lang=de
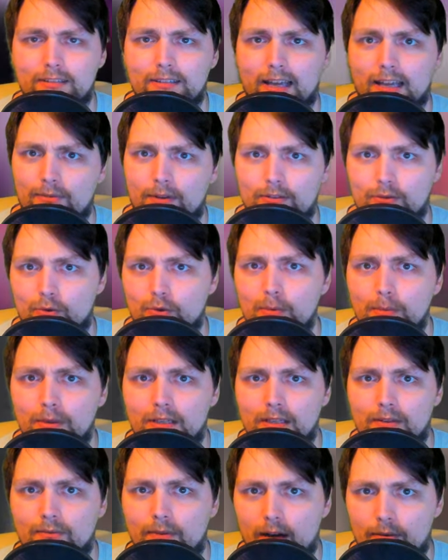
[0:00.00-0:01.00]
etwas über
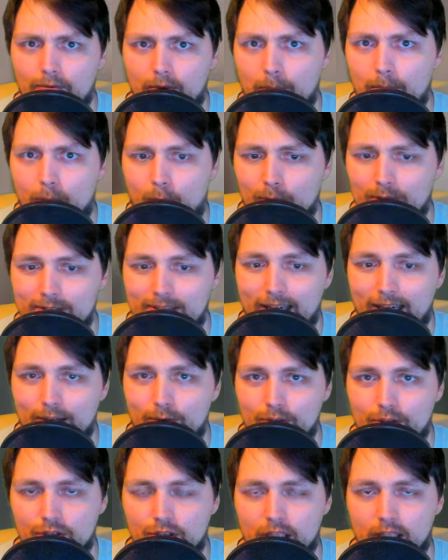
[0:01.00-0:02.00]
die Waffe Poseidon
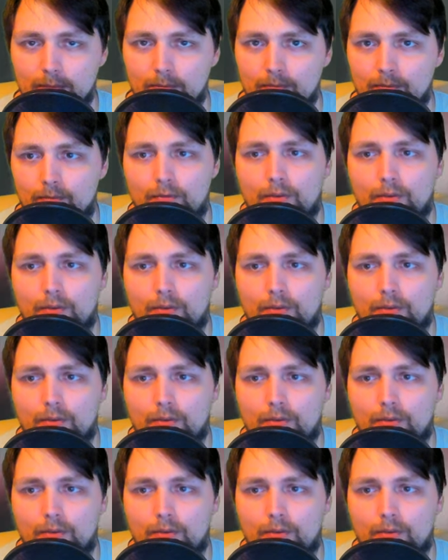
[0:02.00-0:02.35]
geschrieben.